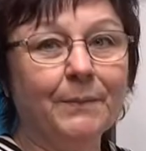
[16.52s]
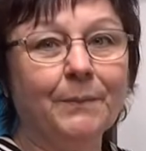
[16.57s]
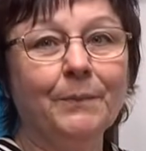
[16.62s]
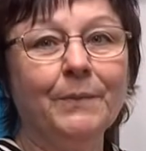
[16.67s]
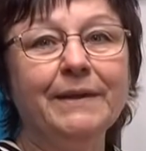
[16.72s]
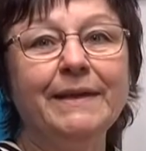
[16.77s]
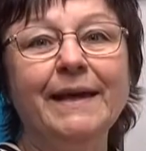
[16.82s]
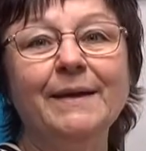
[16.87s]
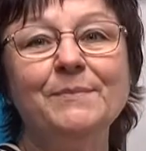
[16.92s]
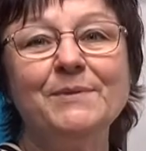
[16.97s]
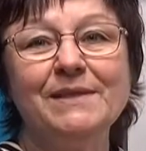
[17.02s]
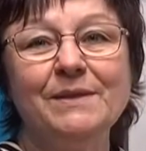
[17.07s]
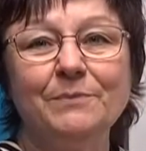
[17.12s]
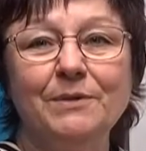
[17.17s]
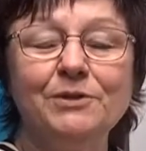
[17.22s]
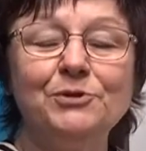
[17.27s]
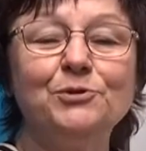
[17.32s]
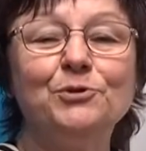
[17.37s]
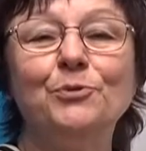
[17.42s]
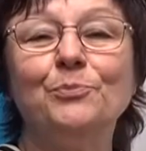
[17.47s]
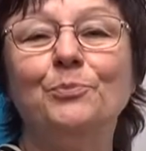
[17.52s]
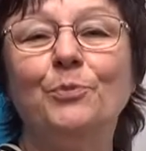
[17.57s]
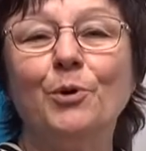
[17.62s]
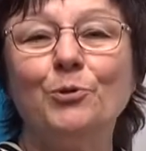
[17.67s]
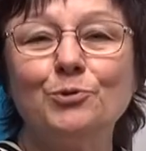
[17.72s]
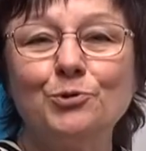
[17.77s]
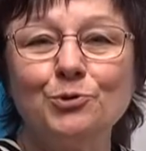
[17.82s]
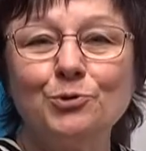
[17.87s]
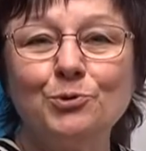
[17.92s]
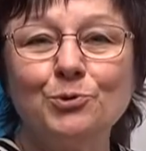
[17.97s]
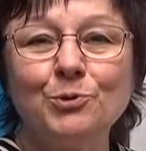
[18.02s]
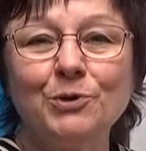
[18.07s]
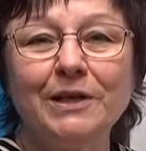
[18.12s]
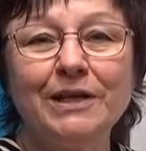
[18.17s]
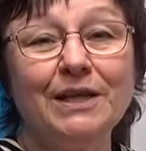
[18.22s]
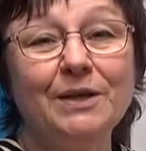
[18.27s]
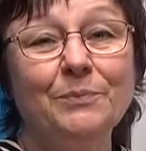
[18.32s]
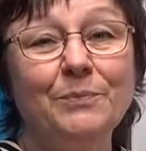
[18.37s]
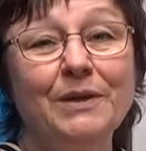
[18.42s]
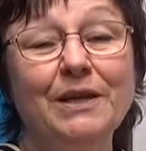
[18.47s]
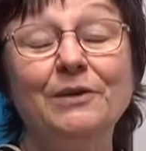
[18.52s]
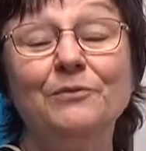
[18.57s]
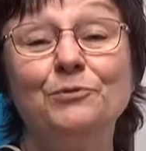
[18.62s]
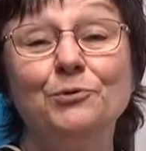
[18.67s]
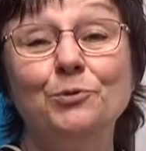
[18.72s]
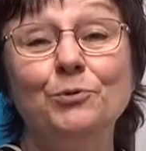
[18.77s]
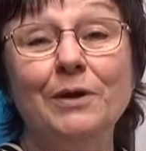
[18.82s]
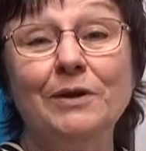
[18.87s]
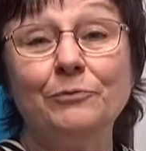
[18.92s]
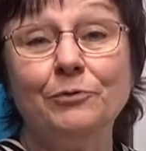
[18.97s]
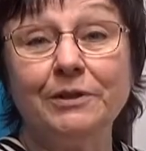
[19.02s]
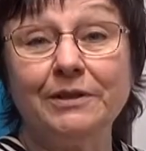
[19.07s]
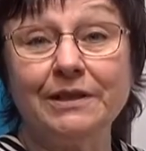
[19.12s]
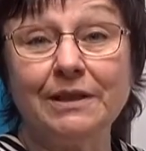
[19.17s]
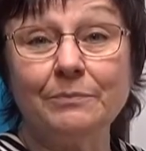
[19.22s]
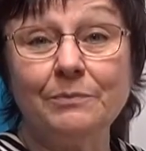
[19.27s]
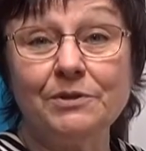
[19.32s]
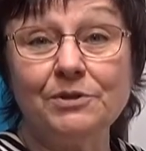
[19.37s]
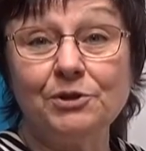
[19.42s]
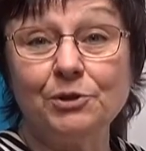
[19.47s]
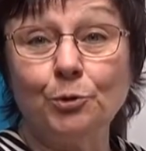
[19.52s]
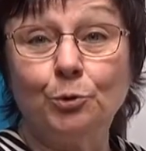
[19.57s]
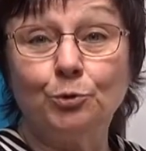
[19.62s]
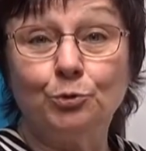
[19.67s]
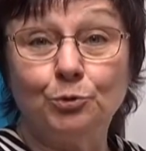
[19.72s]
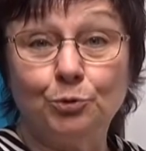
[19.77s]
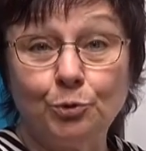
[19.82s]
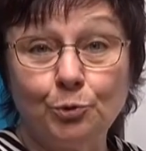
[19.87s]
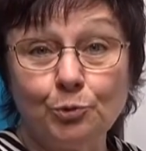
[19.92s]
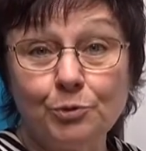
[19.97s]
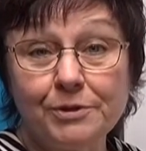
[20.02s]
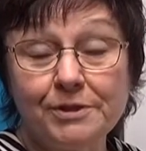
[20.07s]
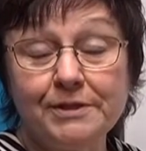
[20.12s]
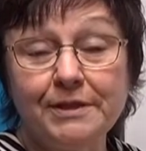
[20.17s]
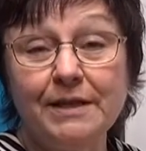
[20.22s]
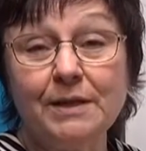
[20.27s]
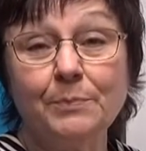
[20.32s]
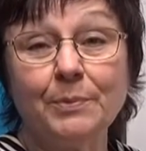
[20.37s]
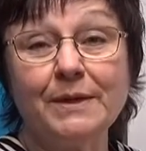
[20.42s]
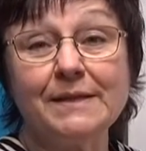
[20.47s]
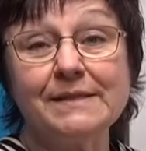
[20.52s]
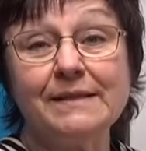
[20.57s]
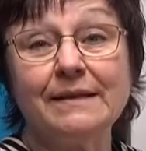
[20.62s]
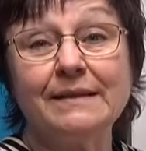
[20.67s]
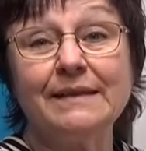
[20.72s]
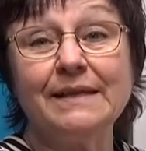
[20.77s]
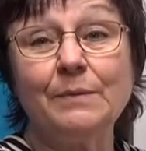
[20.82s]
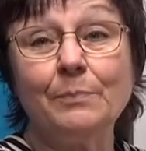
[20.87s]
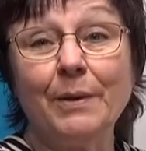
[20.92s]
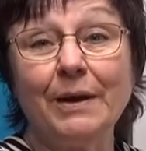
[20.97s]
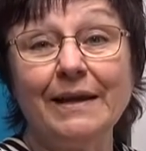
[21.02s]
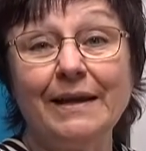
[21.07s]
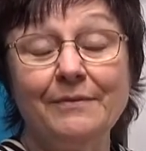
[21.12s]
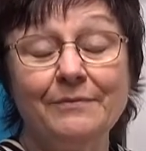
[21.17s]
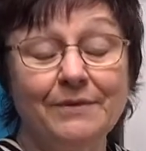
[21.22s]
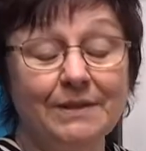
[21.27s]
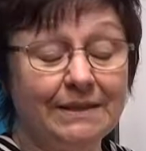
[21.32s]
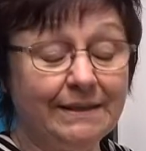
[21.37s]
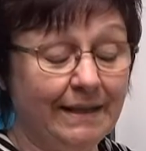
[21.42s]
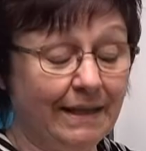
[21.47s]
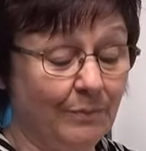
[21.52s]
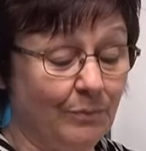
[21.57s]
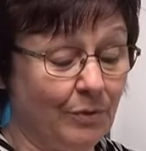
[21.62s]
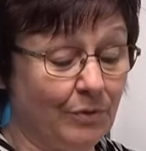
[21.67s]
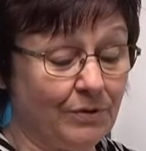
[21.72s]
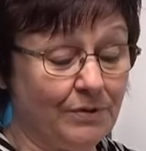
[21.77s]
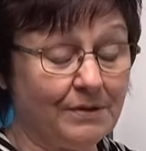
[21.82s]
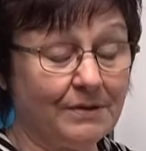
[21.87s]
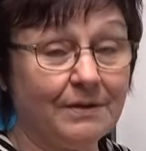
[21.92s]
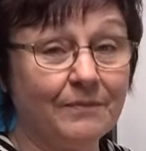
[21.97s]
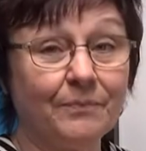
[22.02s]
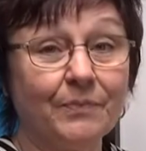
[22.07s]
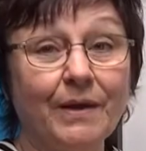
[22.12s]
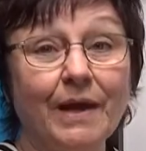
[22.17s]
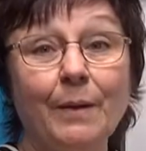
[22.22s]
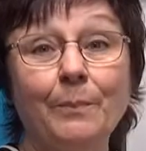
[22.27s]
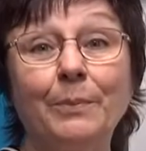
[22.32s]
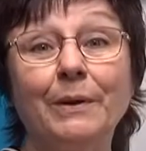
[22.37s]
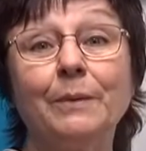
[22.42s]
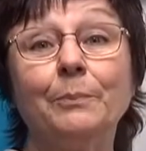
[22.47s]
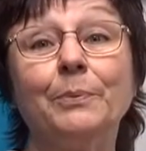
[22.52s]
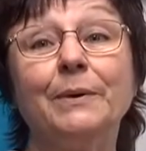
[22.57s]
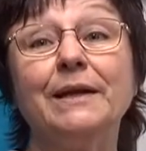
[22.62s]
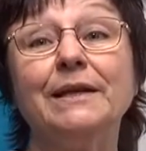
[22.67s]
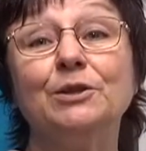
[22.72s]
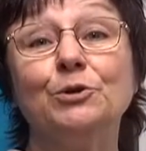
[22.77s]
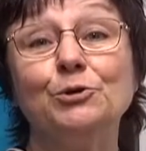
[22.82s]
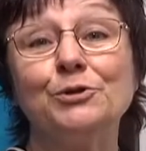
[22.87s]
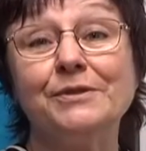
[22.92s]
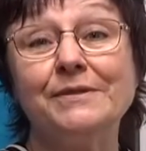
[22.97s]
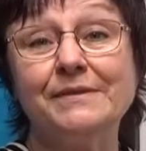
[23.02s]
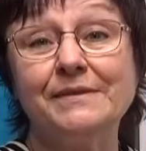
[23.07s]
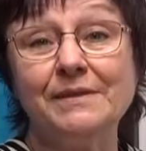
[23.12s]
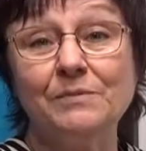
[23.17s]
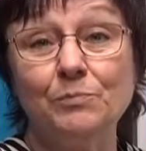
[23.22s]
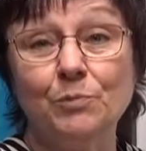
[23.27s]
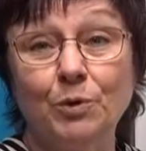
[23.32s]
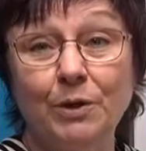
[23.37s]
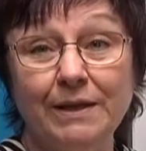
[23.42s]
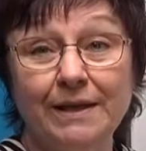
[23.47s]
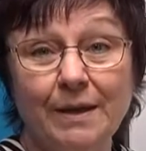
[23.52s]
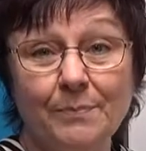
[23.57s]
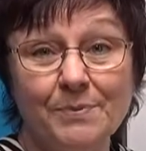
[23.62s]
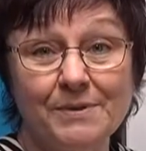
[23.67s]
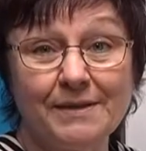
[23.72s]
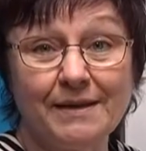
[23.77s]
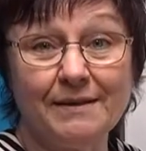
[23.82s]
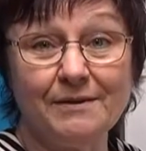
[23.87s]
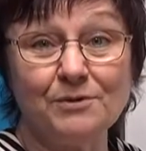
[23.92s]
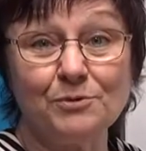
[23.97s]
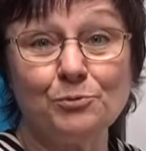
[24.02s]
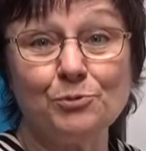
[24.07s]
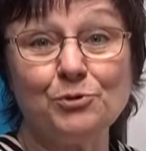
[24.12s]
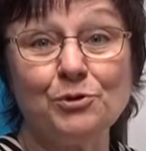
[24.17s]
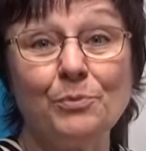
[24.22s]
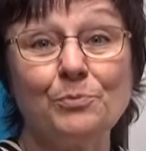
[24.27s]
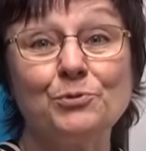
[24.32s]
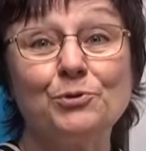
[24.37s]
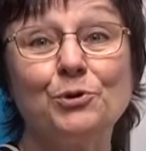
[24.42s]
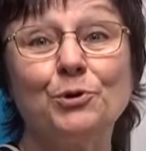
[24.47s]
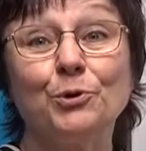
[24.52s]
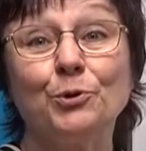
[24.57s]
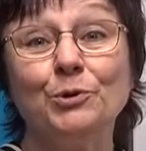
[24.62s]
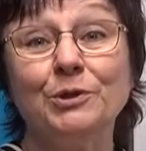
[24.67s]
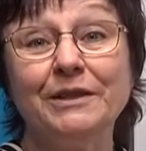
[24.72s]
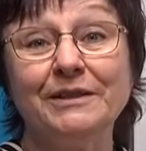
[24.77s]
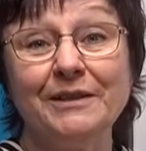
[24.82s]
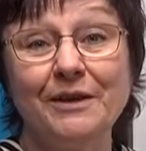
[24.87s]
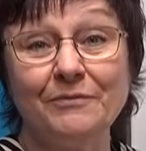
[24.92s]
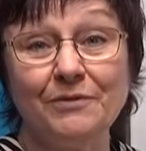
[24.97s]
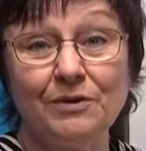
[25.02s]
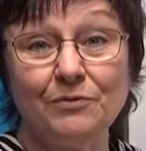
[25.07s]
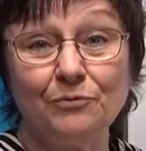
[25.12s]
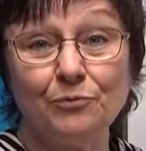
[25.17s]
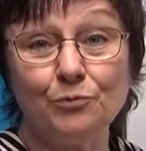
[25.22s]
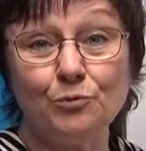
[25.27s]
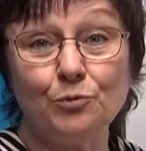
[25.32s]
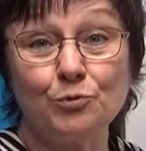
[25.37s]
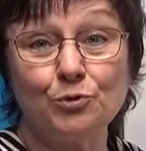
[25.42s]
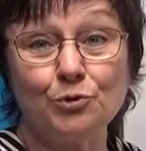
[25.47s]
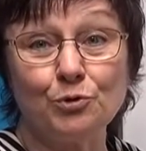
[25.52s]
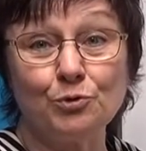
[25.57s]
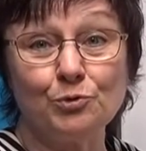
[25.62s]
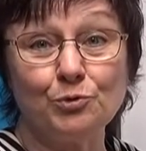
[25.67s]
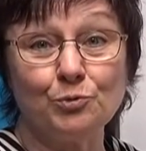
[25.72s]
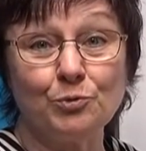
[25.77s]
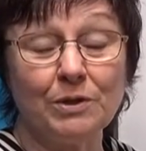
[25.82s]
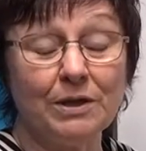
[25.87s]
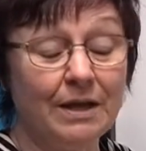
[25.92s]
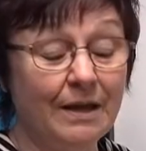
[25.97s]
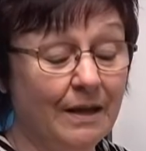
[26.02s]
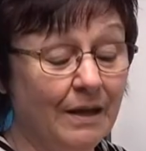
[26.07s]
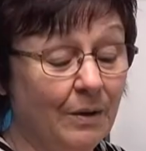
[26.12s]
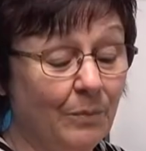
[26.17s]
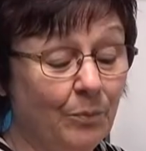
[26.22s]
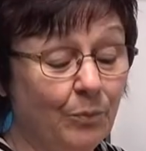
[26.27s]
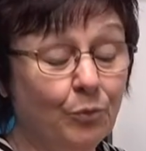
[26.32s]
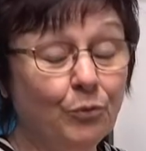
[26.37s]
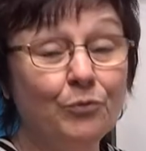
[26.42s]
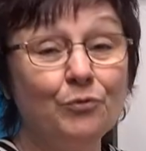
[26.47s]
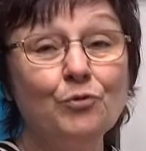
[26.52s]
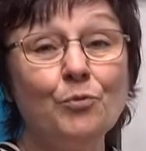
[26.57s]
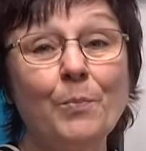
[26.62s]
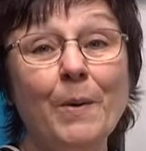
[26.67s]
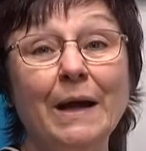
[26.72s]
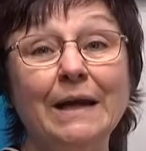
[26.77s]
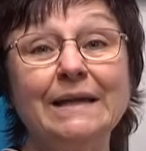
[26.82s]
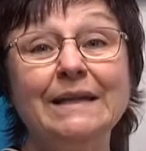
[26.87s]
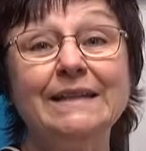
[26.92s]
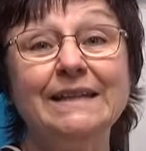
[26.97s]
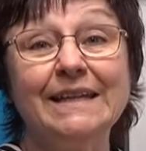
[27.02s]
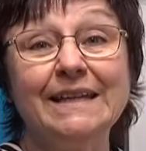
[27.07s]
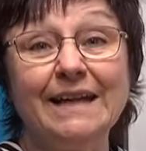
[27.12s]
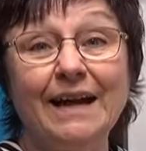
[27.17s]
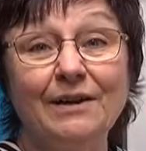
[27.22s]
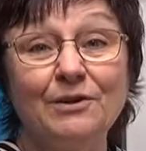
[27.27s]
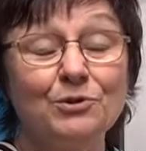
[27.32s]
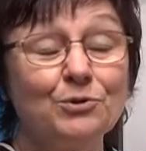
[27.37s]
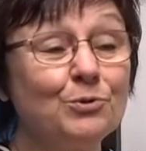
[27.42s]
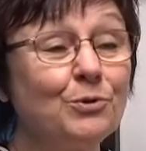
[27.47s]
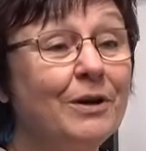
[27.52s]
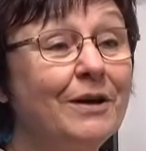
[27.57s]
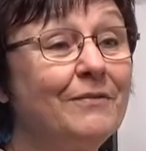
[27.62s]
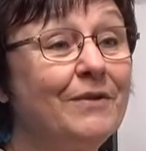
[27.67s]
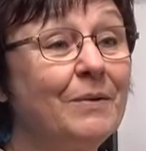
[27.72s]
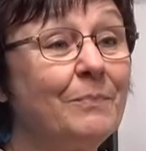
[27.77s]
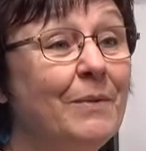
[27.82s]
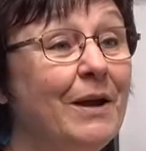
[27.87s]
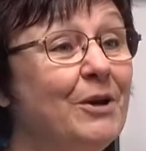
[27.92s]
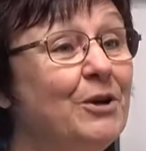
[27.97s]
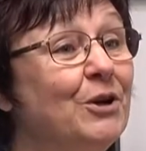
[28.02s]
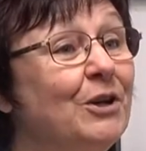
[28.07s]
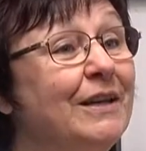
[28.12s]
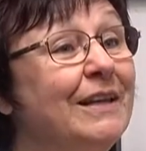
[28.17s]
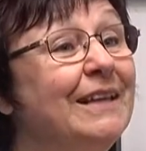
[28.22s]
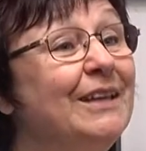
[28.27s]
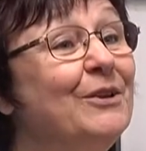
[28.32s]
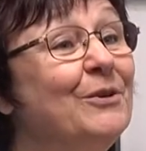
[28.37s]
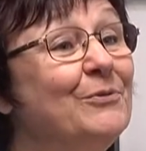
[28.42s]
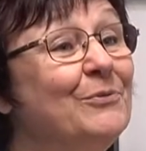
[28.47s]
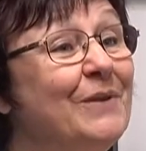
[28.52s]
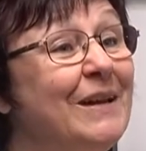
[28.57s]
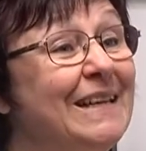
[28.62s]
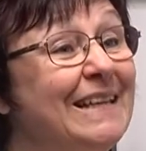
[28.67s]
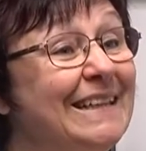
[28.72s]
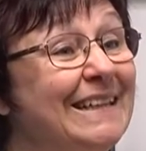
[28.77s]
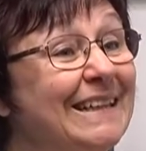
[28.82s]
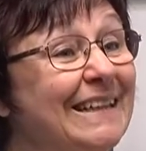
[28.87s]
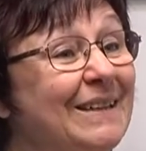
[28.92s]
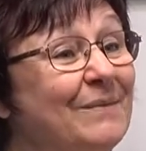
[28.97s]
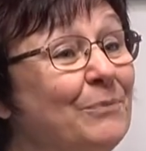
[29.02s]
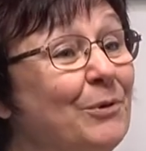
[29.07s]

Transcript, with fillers: Mesdames et messieurs, bonjour et bienvenue à votre émission Dossier présentée par la ville d'Amos. Après près de six mois d'absence, nous sommes heureux d'être avec vous aujourd'hui pour vous parler des de jours avec ma collègue Valérie.